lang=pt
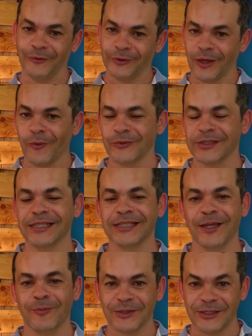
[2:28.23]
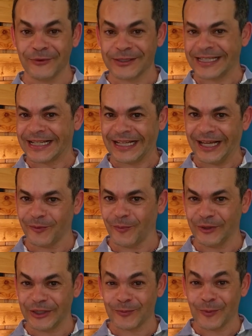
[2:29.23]
Vou dar alguns exemplos e você, claro,
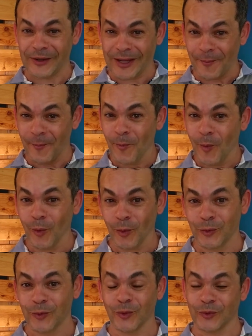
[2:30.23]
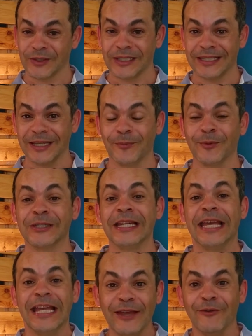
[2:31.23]
pode explorar muitos outros exemplos
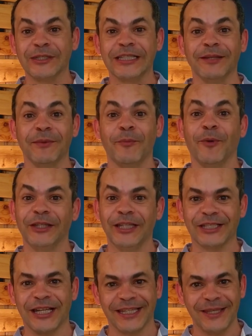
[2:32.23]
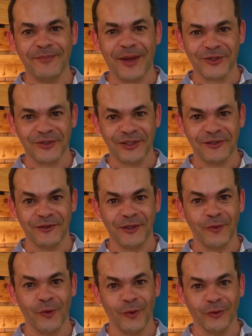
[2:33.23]
e você também pode deixar aqui embaixo desse
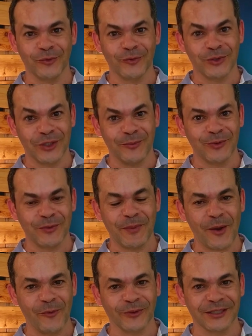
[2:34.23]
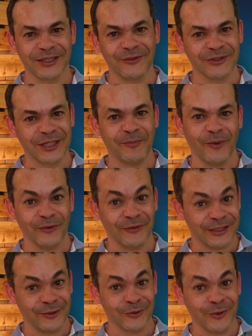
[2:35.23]
vídeo outros tipos de perguntas que você pode
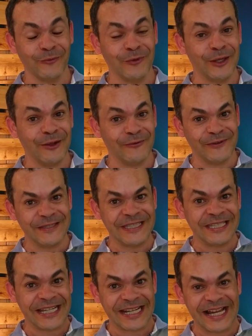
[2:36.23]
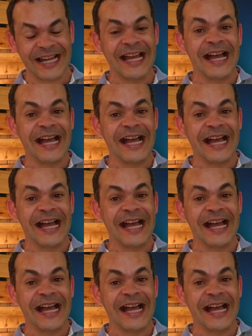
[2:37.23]
fazer com seu filho a fim de gerar